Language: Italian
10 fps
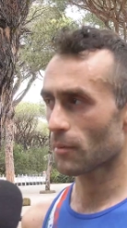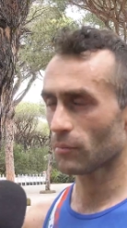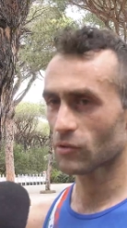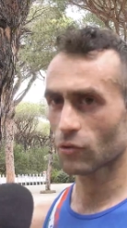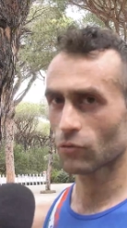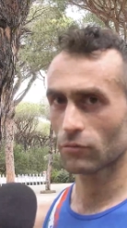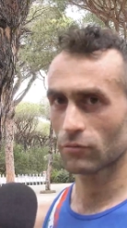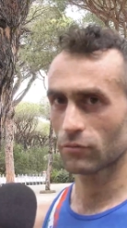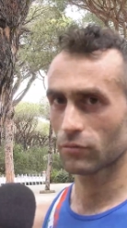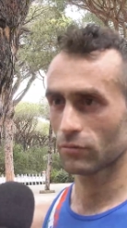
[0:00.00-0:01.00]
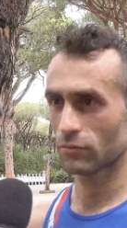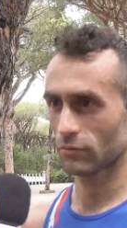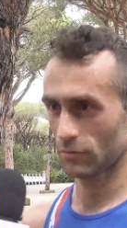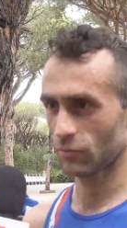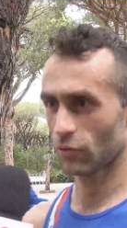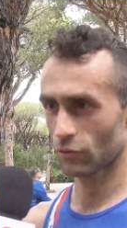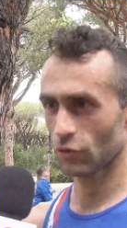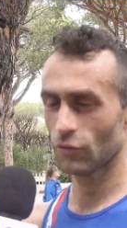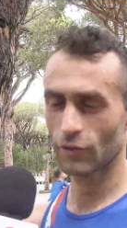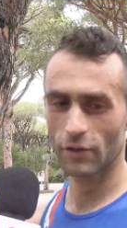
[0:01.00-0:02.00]
però mi sono mi sono
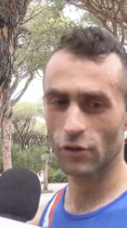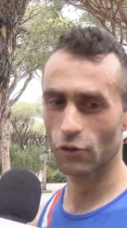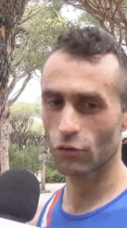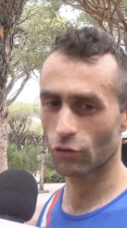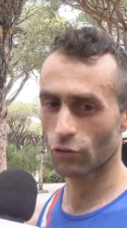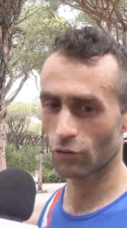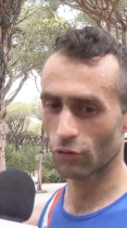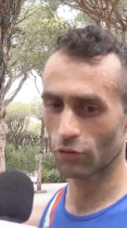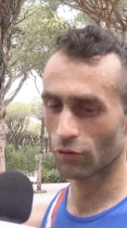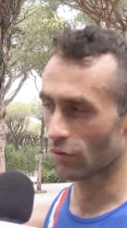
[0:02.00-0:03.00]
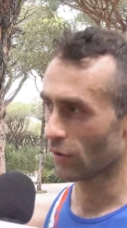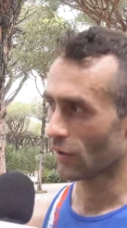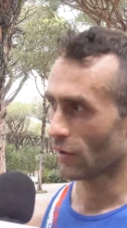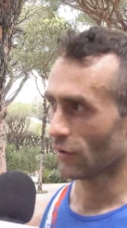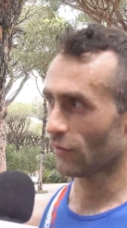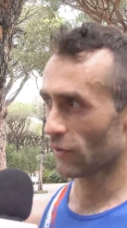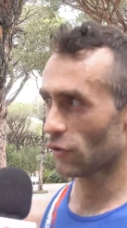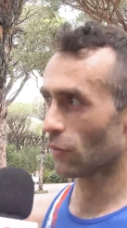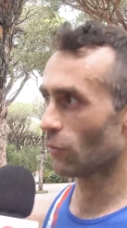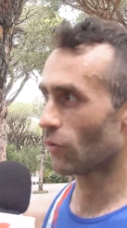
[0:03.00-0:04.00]
divertito,
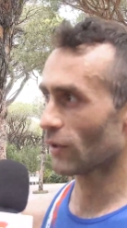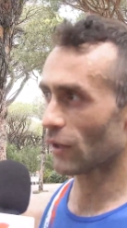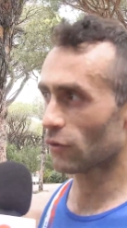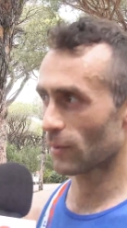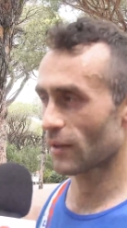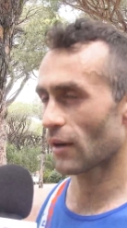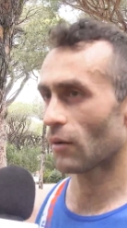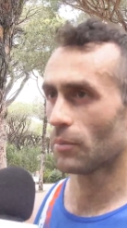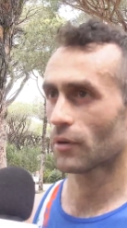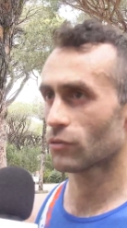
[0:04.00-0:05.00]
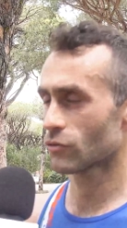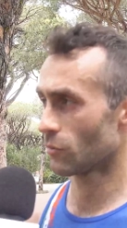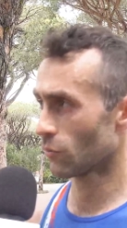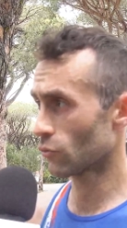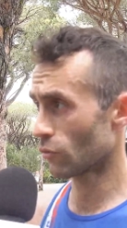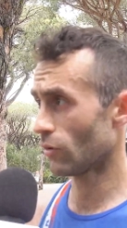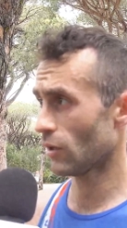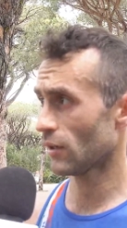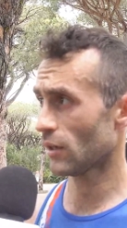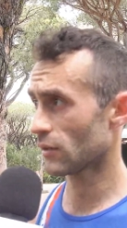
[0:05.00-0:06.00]
divertito, comunque tanto perché era un percorso molto
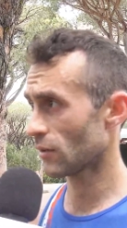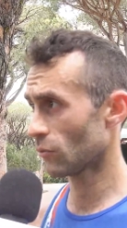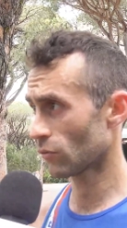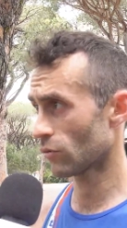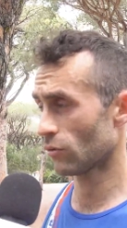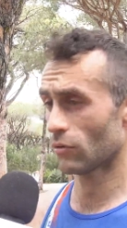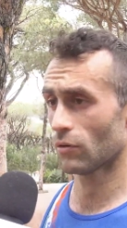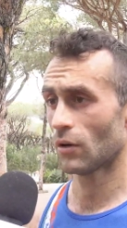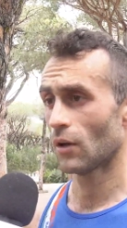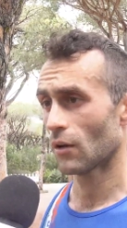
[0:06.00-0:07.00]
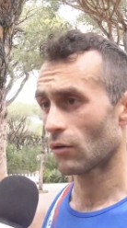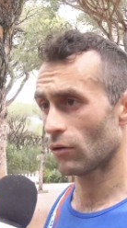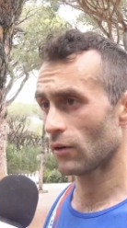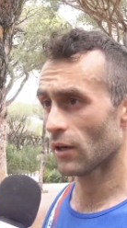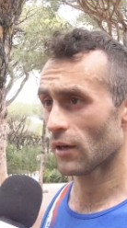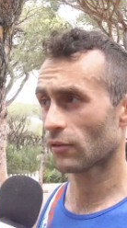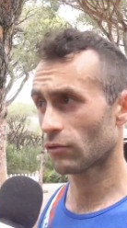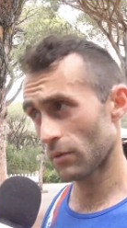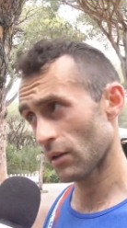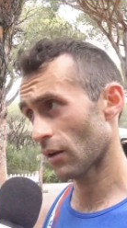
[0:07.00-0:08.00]
allenante, molto collinare,
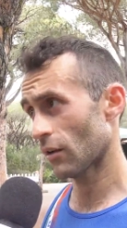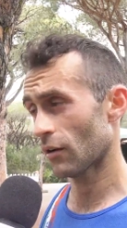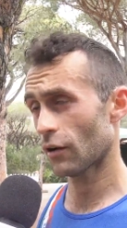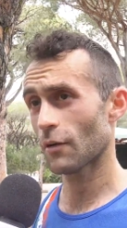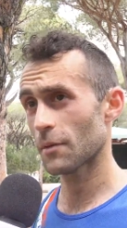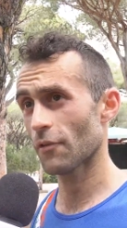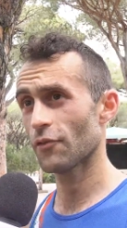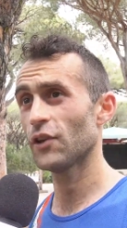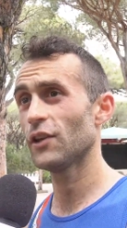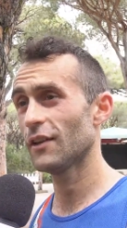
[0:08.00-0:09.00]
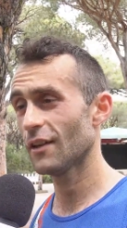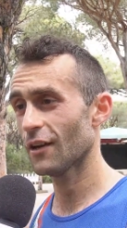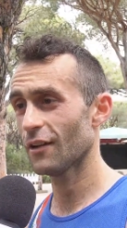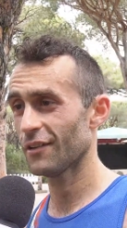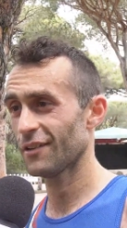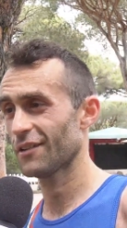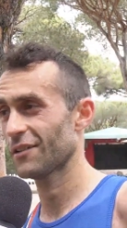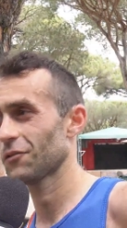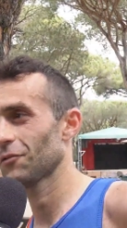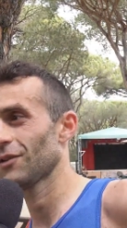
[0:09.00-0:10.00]
assomiglia alla, alla mia Feniglia
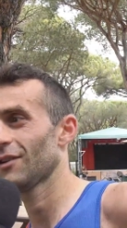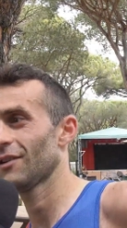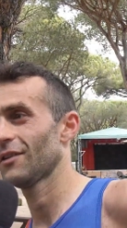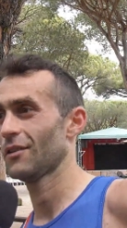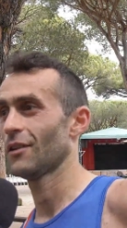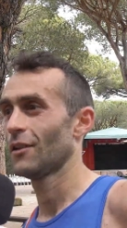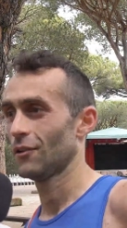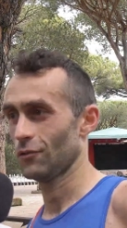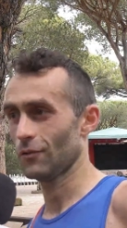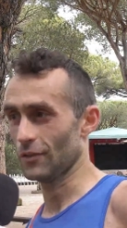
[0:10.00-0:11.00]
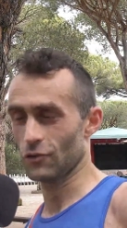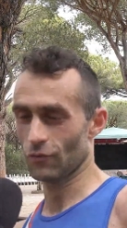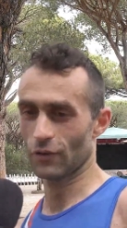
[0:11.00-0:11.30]
eh, dove, dove ci,